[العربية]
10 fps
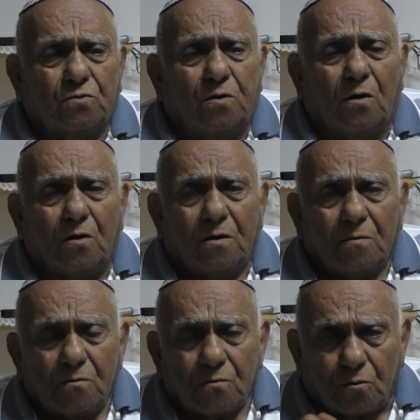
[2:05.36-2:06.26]
قلت
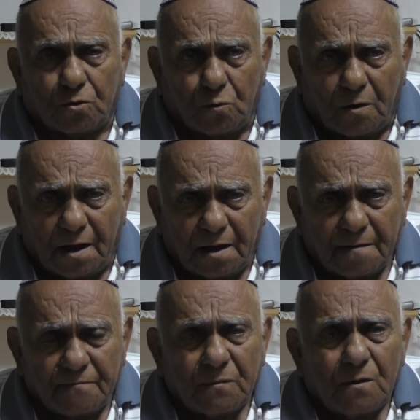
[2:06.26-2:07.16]
له قدوة
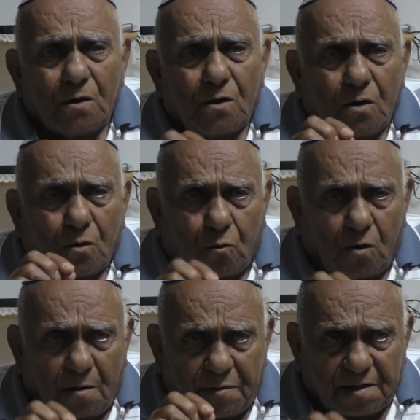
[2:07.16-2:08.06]
إيه؟
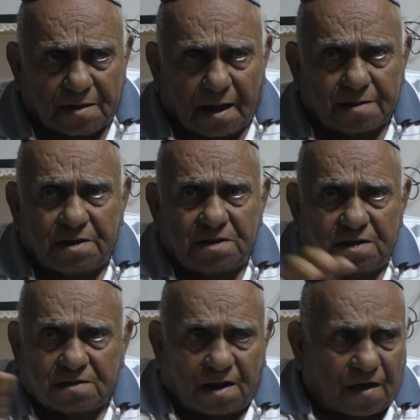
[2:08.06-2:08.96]
كل بنتك
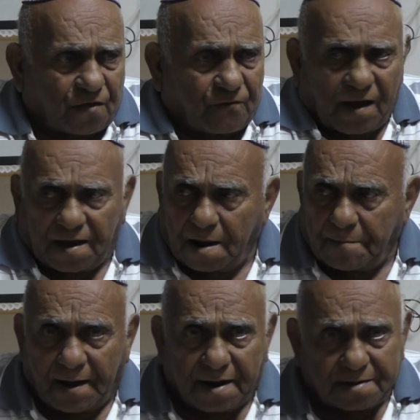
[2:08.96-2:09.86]
تجي تنظف لك
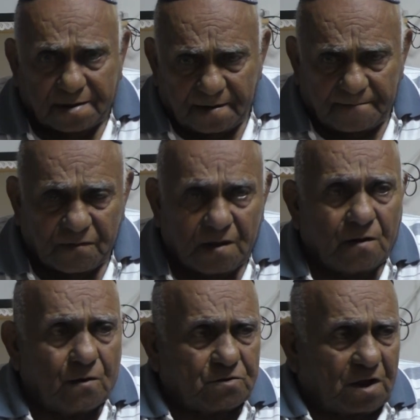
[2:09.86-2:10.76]
البيت
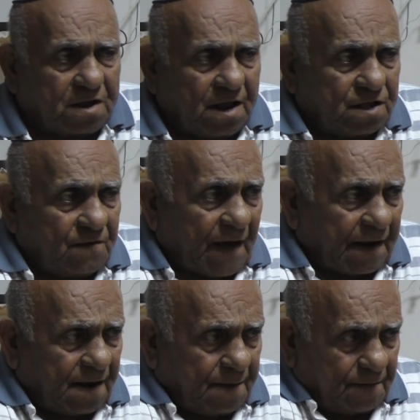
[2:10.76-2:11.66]
تكني
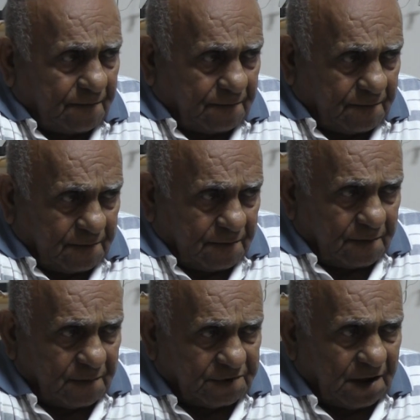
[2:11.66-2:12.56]
دفارين
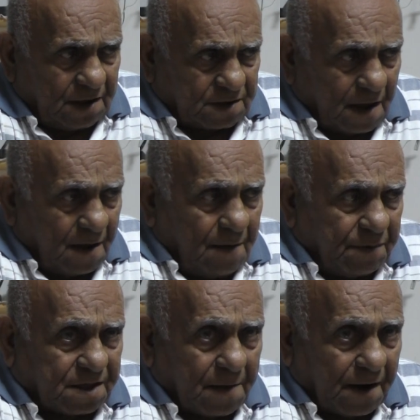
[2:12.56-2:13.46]
زي
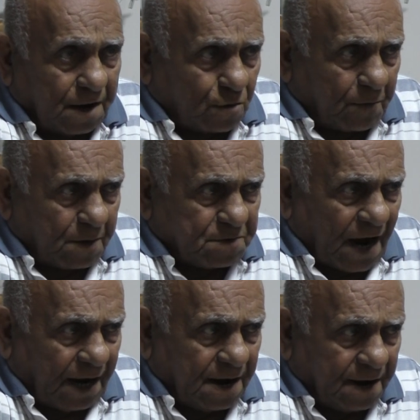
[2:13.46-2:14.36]
بتمن
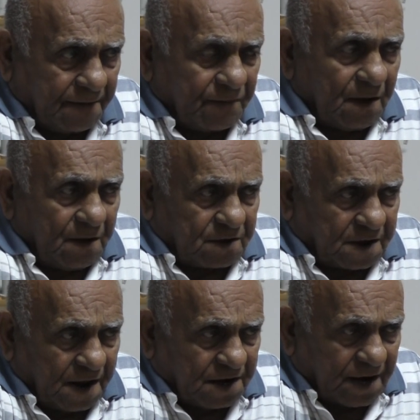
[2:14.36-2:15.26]
تمرم جعله
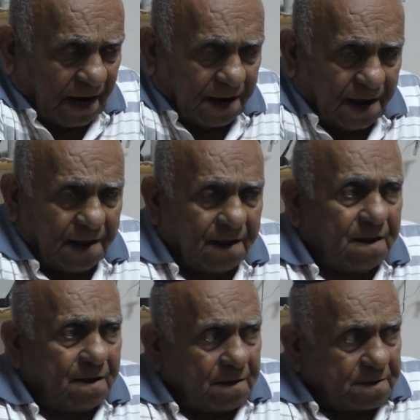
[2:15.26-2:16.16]
تكني جعله
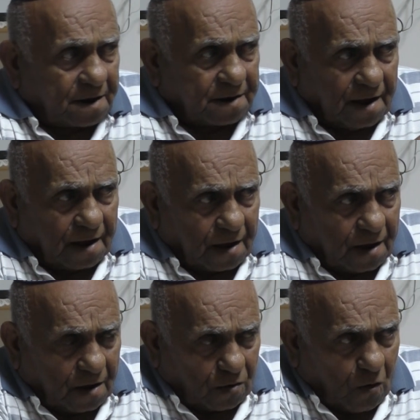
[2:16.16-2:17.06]

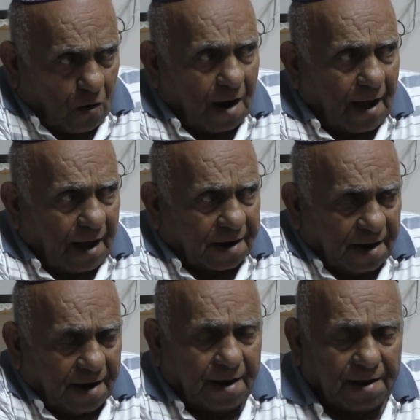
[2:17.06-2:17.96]
تكني كولا
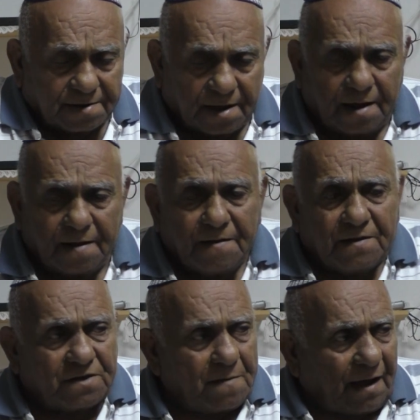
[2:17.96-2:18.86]
كنلي زي
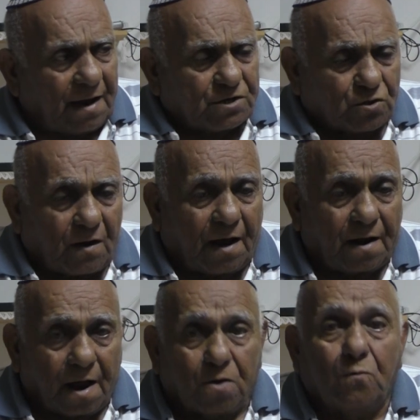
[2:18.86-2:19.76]
سم على
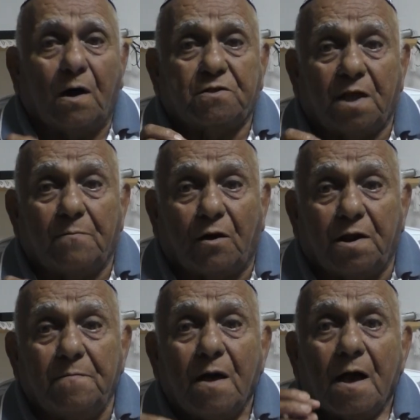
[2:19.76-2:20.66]
الشلحان وقت
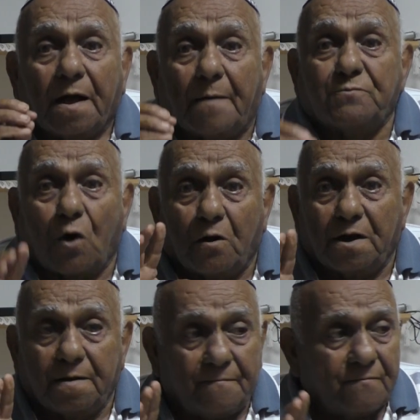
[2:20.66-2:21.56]
تيمونيم كم
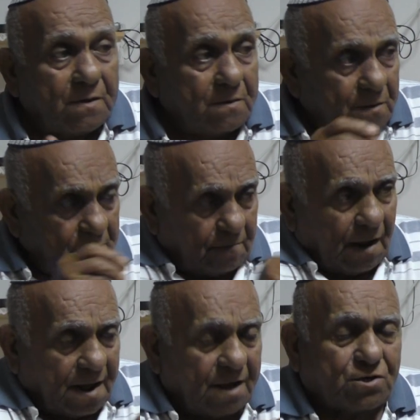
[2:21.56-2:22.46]
صوني
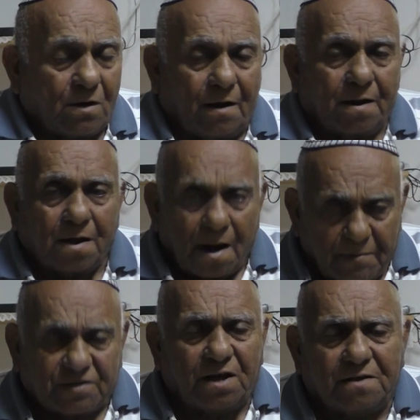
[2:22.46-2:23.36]
ملي شلحان
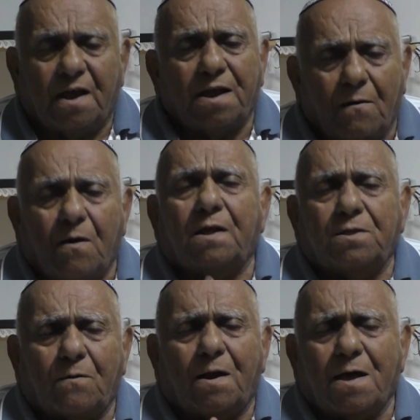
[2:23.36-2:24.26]
قال بس هيدر يا
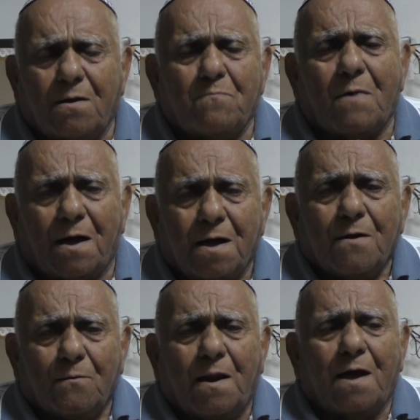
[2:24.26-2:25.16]
ولدي ولا يهمك
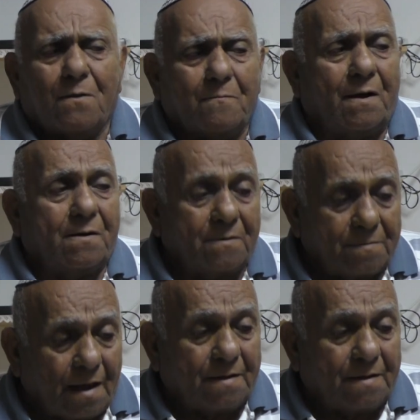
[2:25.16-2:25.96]
ولا يهمك